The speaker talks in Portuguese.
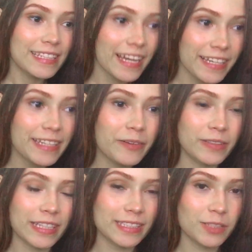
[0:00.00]
"E aí,
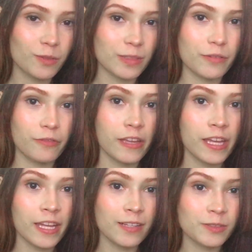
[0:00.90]
quando é que vocês vão ter
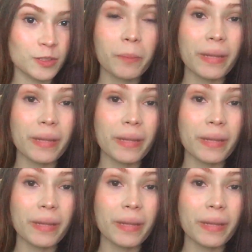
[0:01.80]
filhos?".